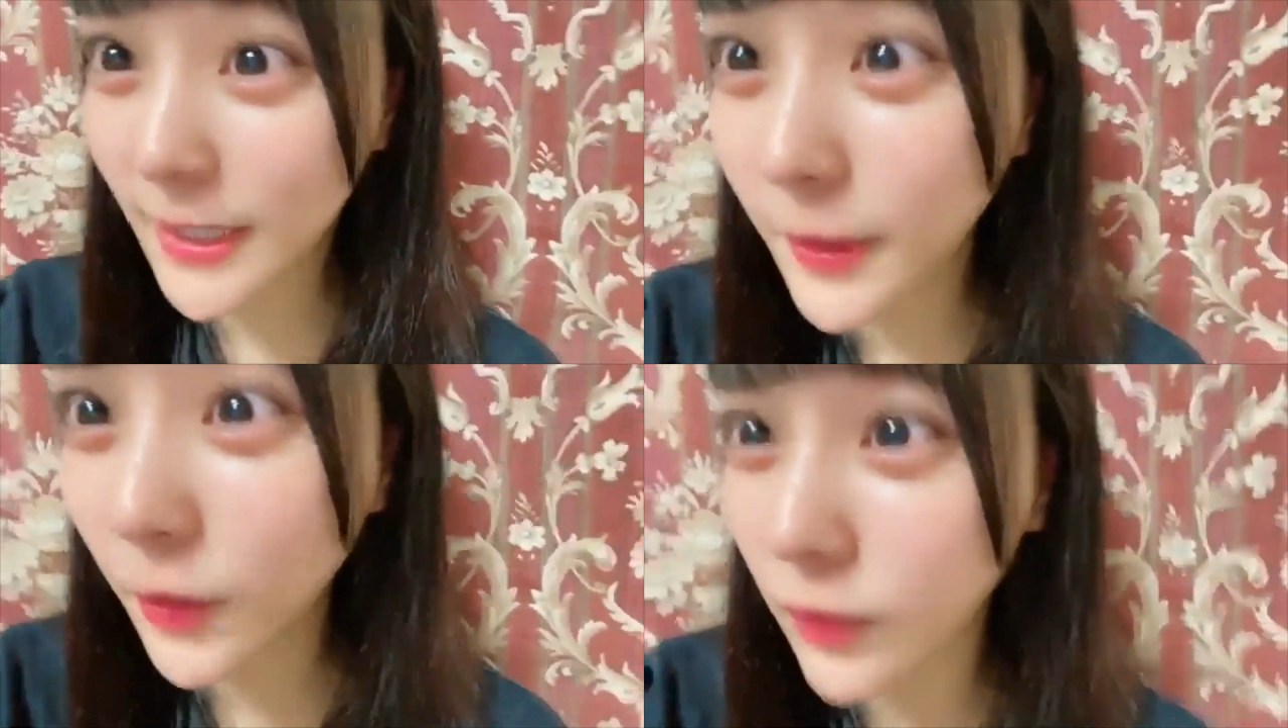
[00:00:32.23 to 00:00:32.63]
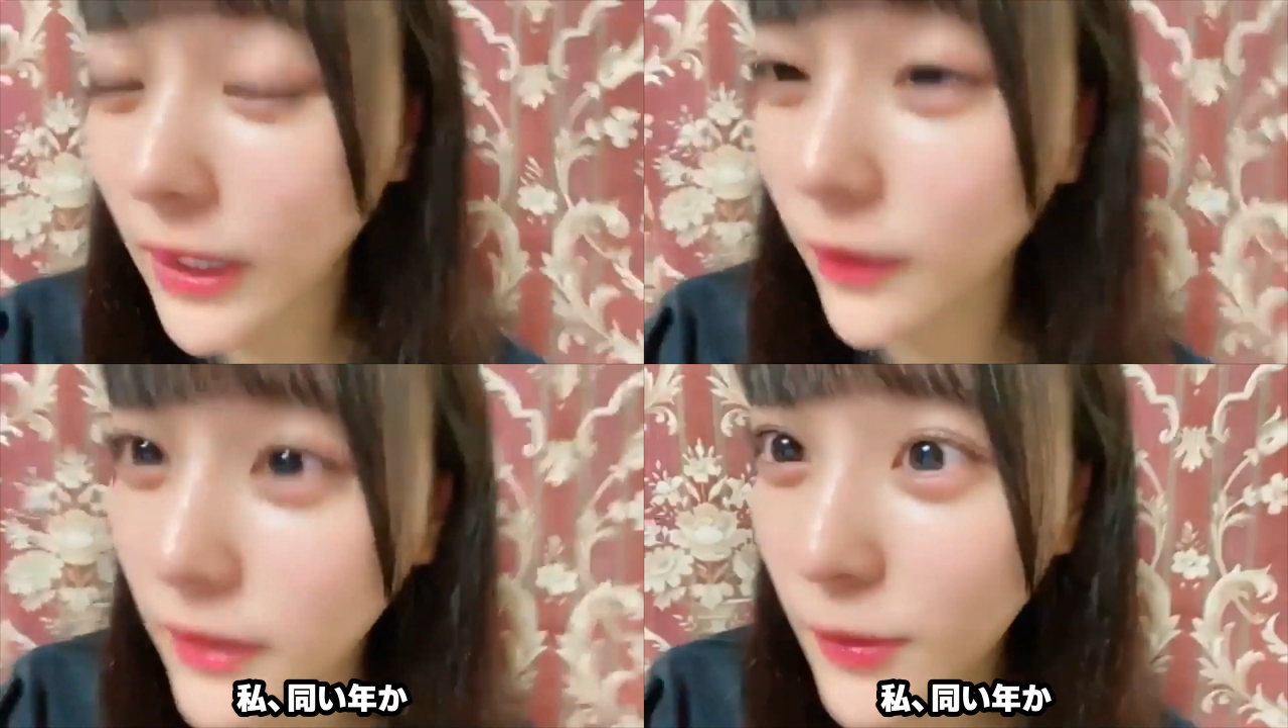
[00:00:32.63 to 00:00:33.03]
地味に
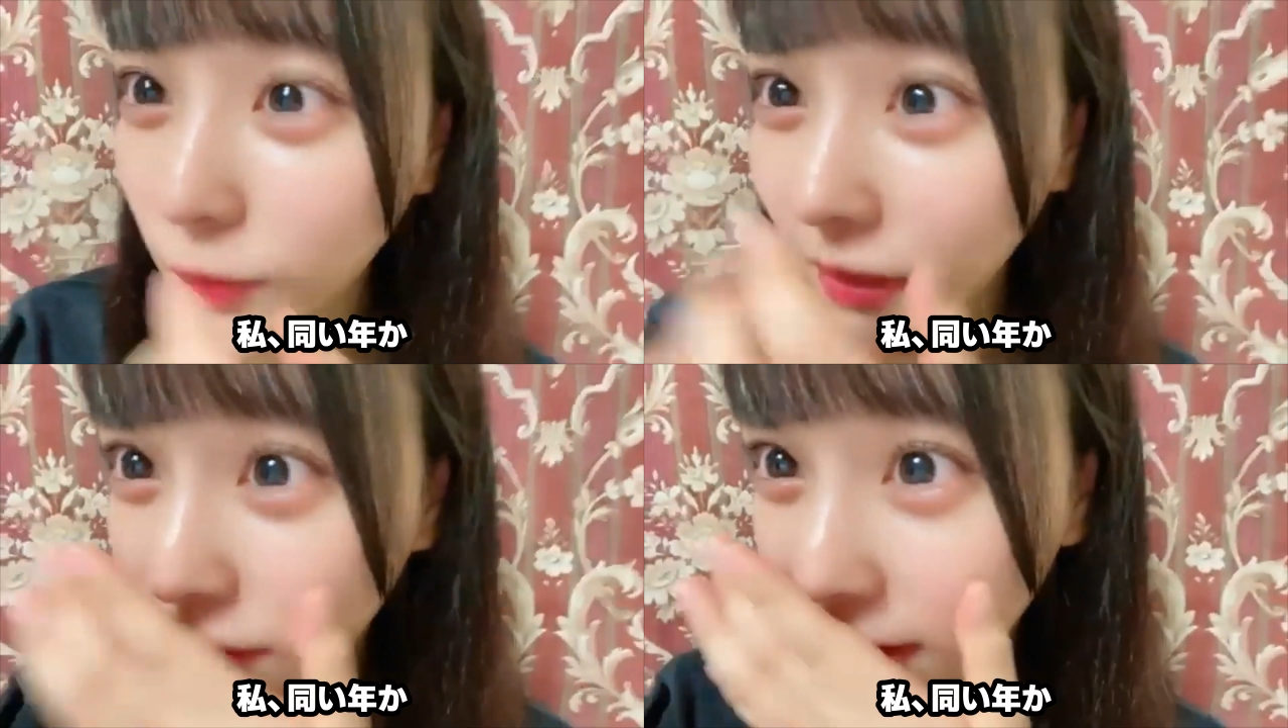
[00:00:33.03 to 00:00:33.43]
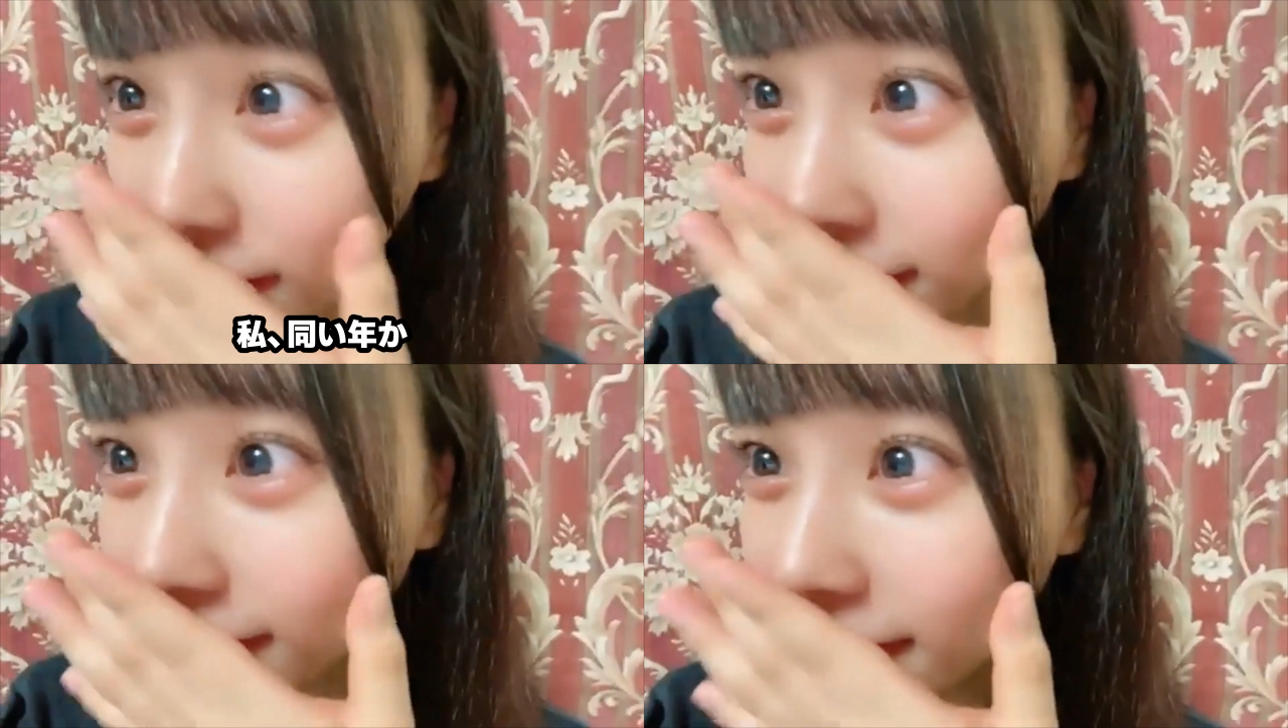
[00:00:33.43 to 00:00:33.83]
私同い年
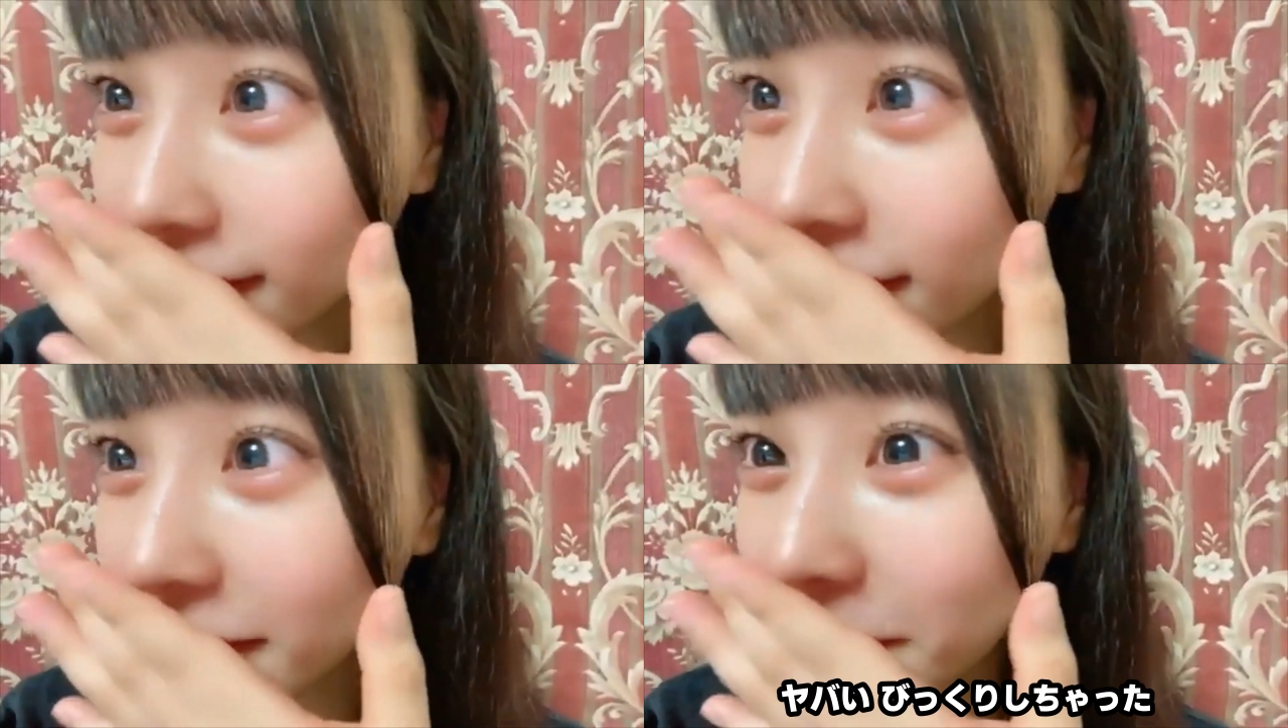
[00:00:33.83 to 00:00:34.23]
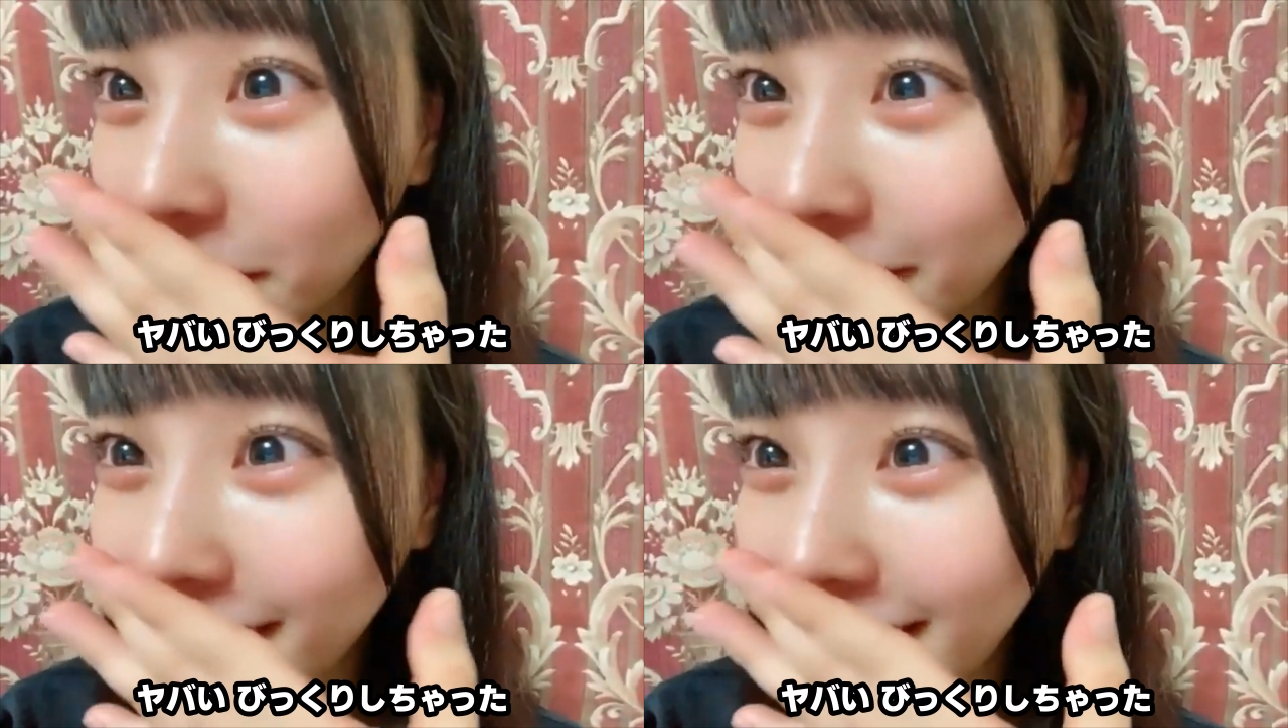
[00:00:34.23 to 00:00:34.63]
か。やば
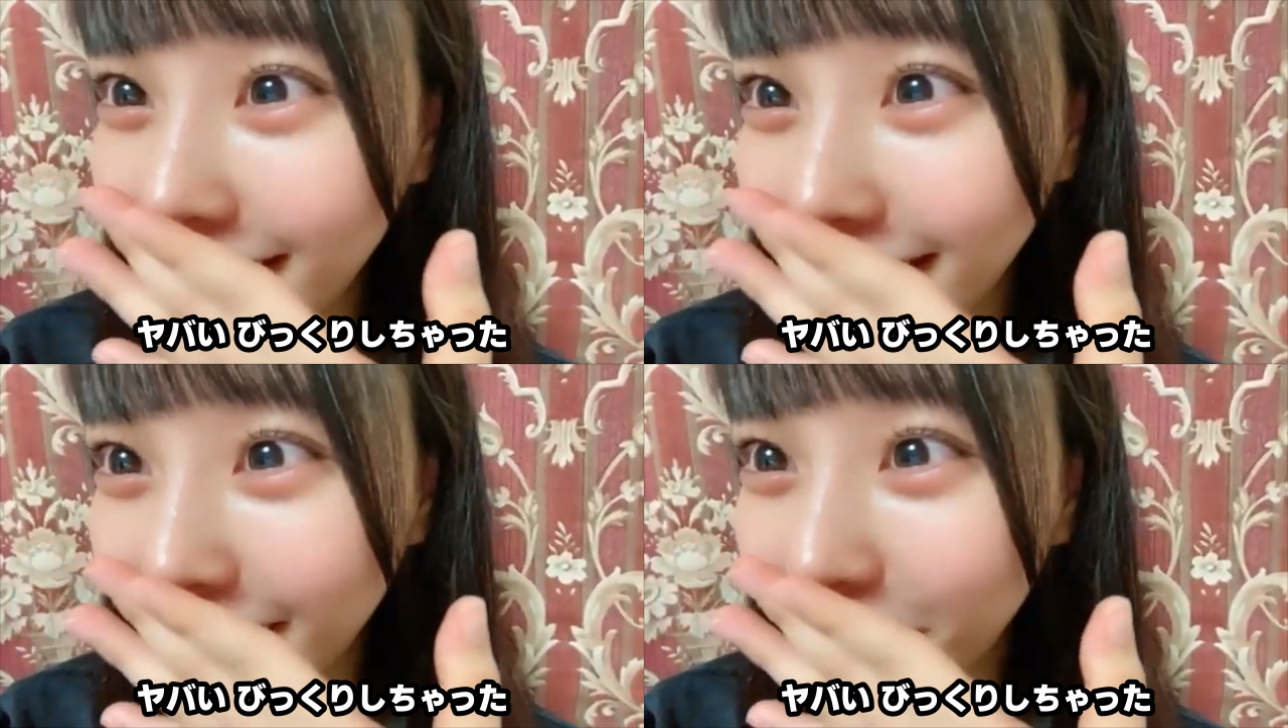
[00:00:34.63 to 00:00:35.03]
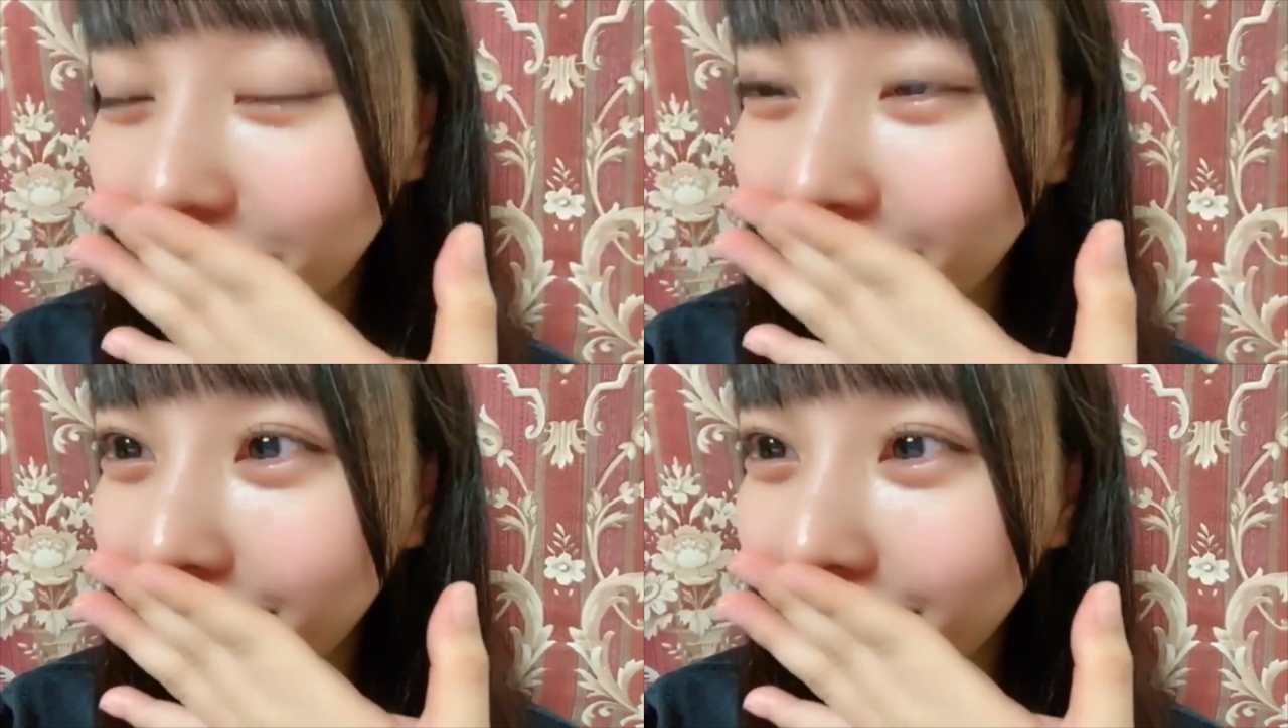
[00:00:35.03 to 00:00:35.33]
い、びっくりしちゃった。